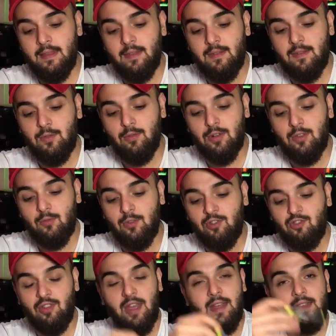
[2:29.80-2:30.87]
صورة
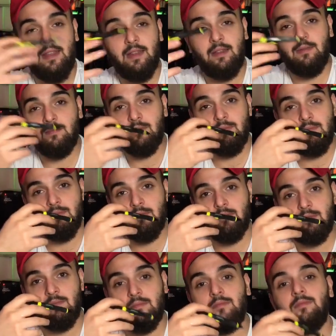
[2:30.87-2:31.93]
وجه حدا
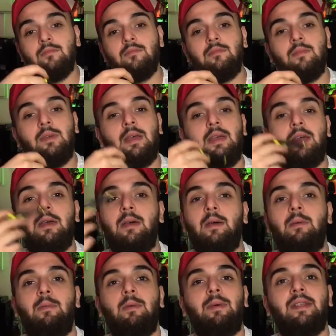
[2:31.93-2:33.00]

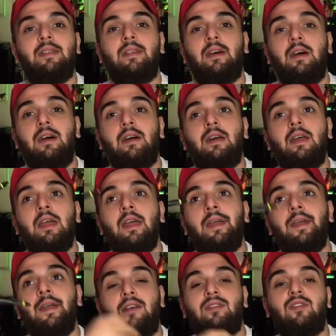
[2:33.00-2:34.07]
آه، بمطرح
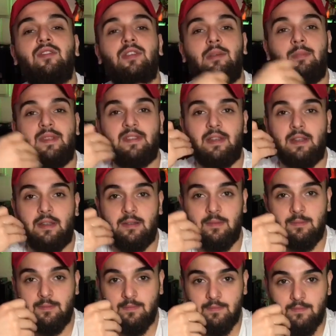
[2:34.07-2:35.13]
صدري مثلا
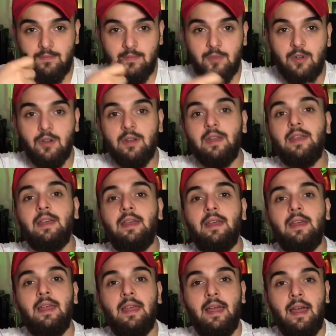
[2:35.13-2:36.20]
اوكي
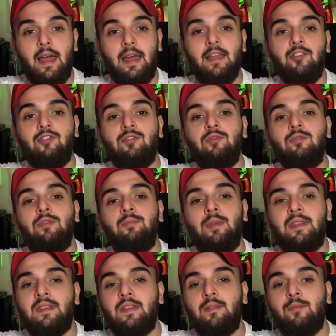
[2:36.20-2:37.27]
حيجي نقول
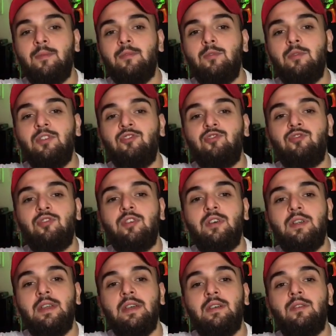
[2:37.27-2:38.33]
مثلا الوجه
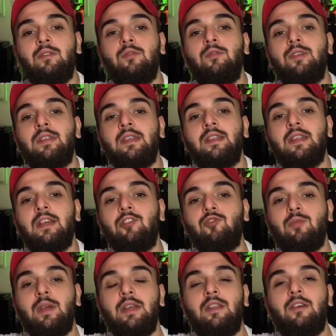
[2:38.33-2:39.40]
هون وتطلع
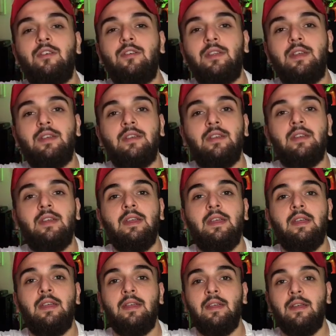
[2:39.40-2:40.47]
شوي لهون
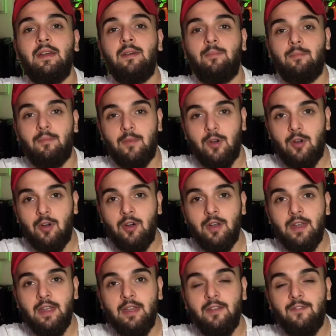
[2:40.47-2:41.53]

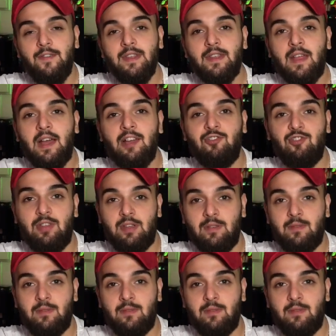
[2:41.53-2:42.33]
هون في طاجة